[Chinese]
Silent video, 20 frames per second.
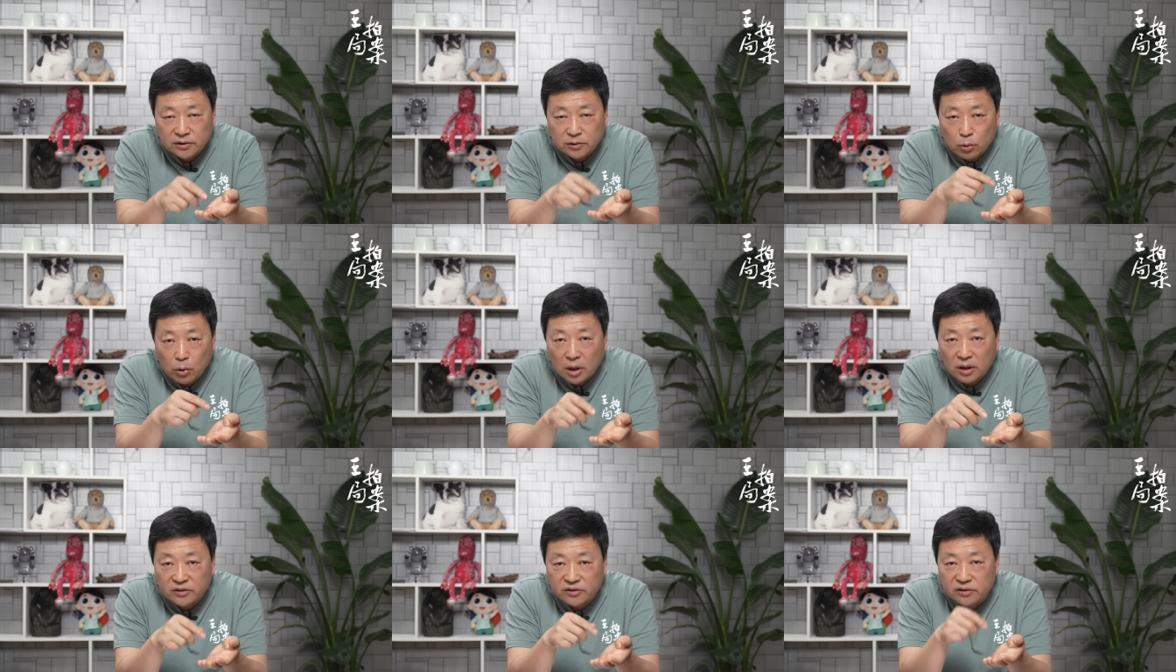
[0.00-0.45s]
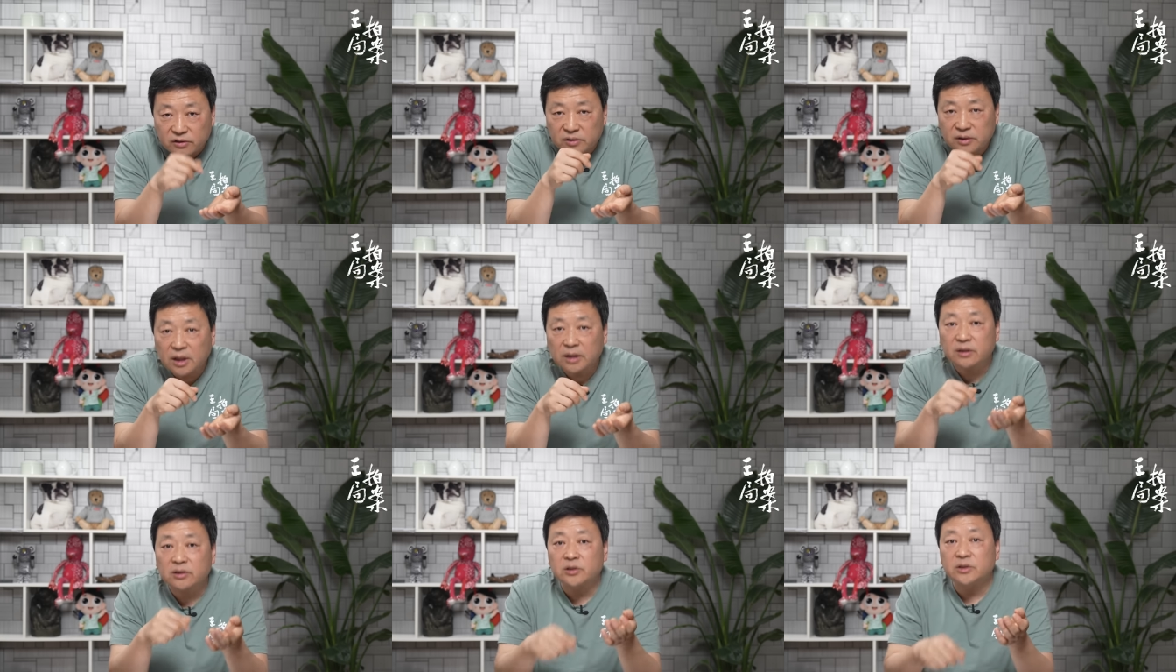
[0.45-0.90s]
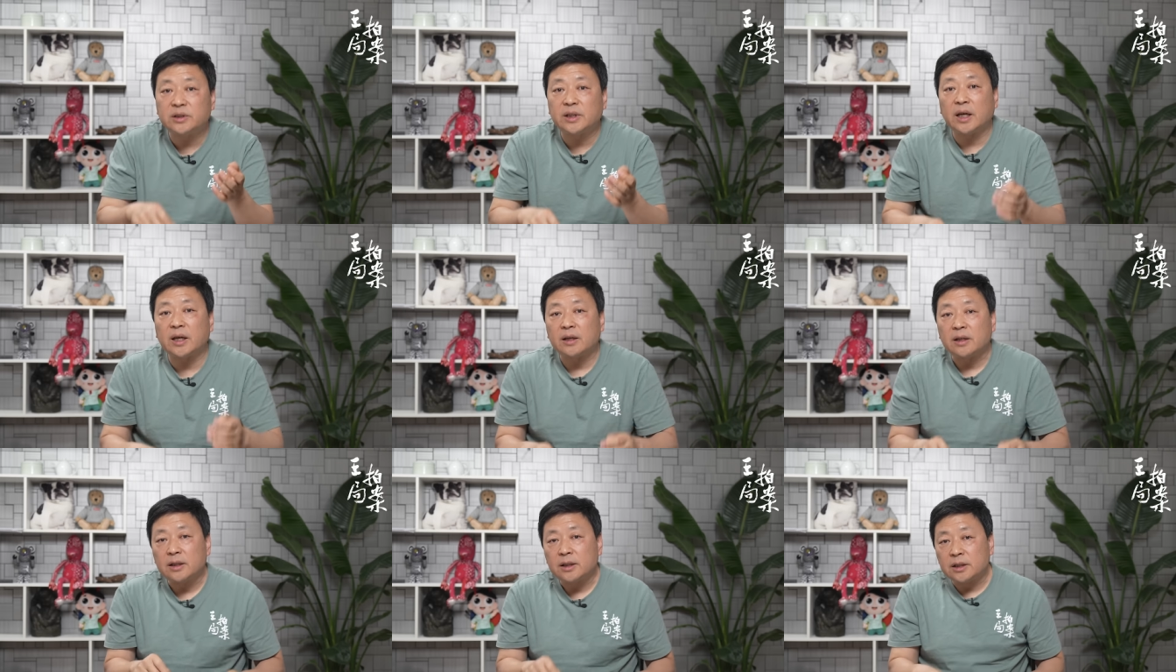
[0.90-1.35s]
花了四天的时
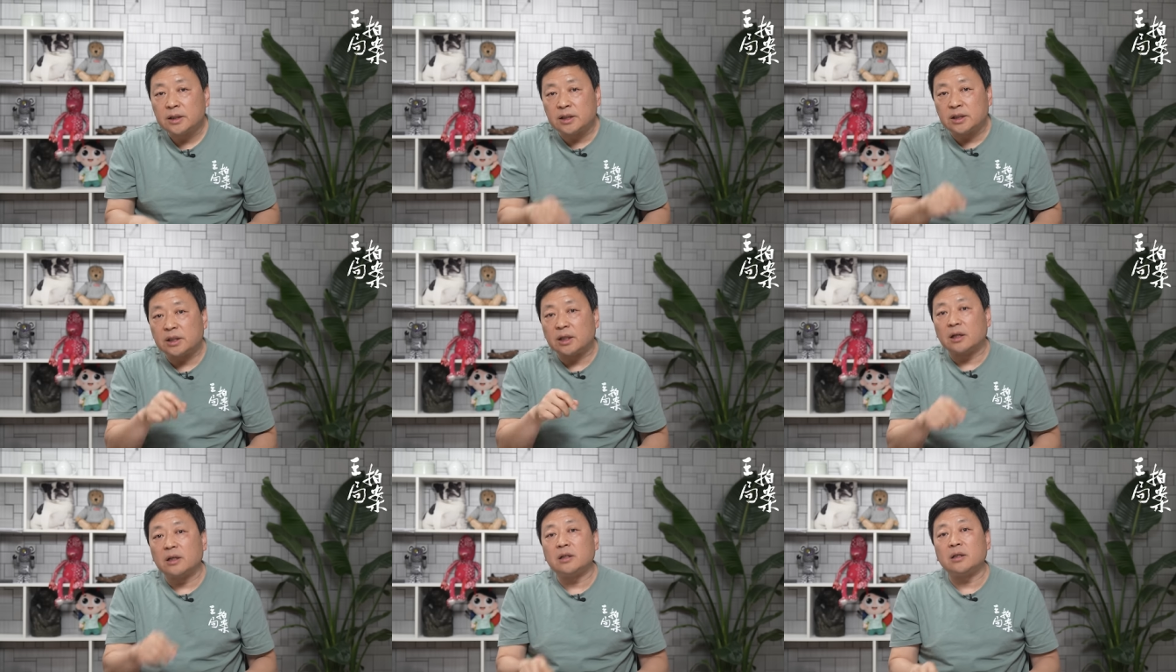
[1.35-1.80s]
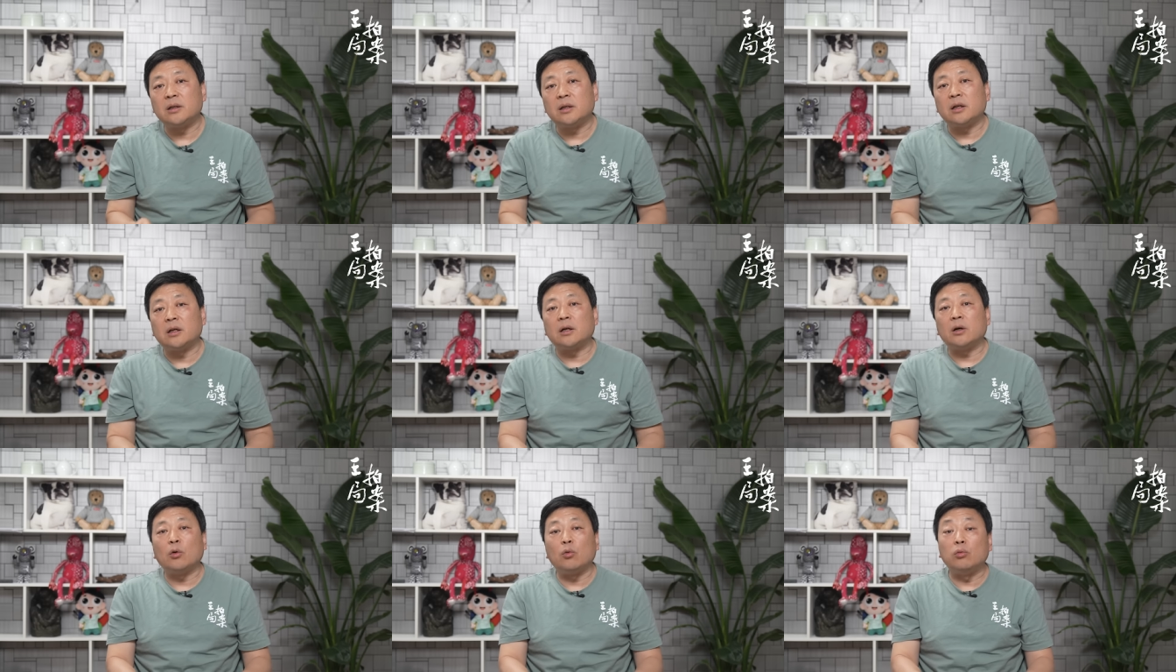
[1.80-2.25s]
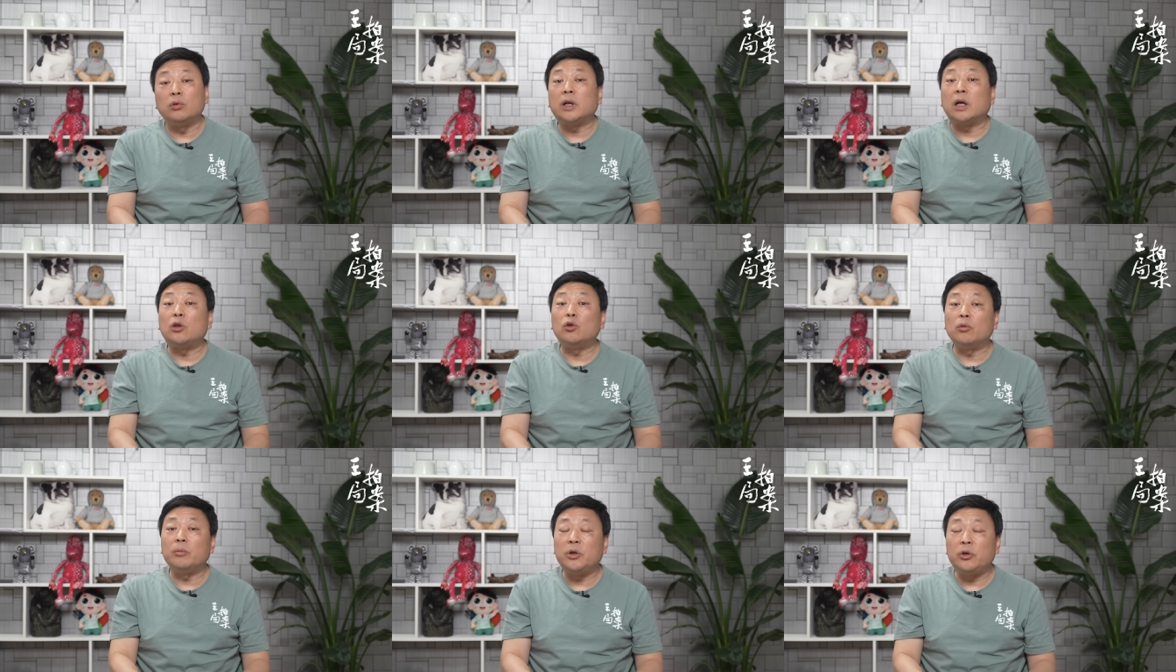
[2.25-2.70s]
间写了这个《湖
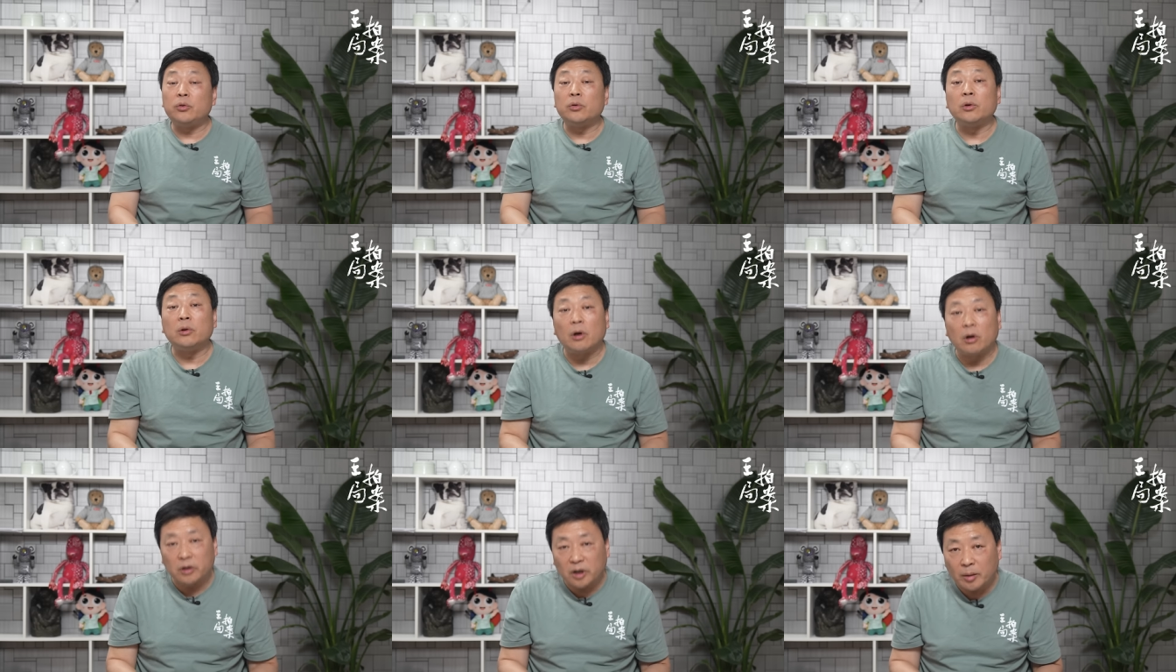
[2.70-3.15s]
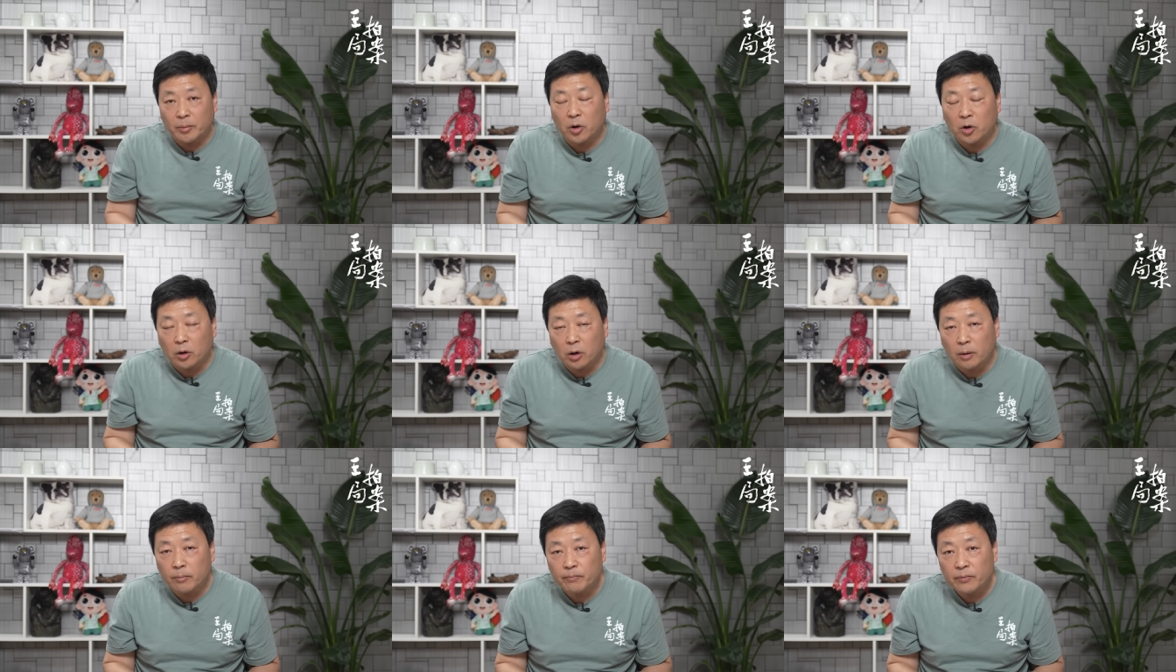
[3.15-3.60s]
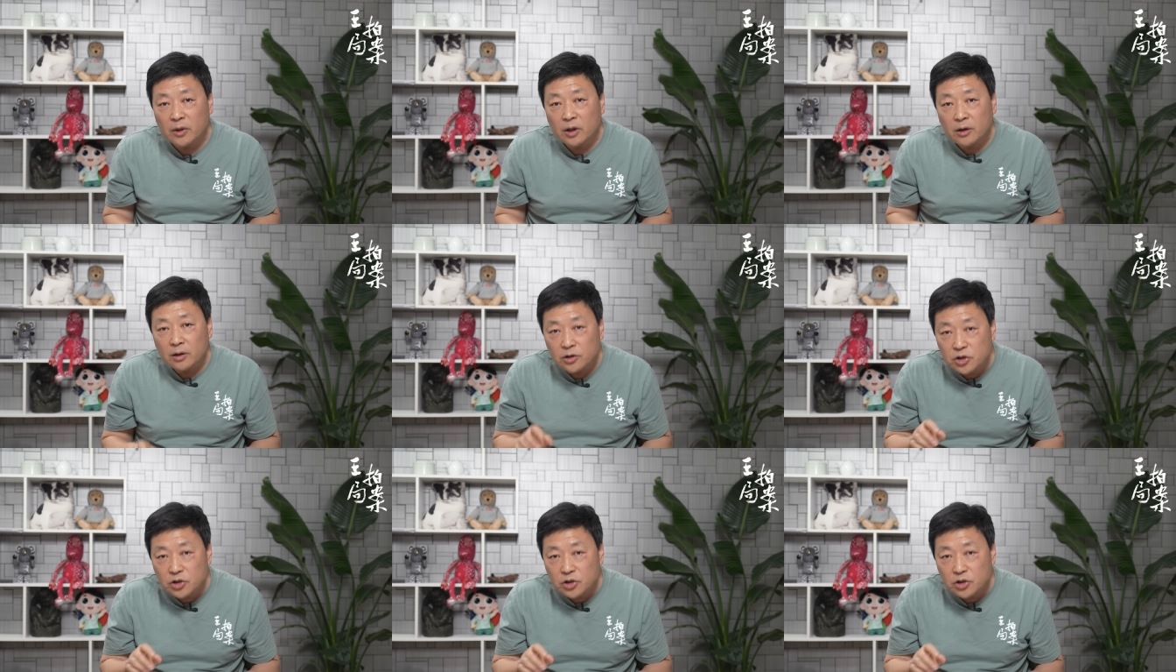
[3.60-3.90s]
南农民运动考察报告》。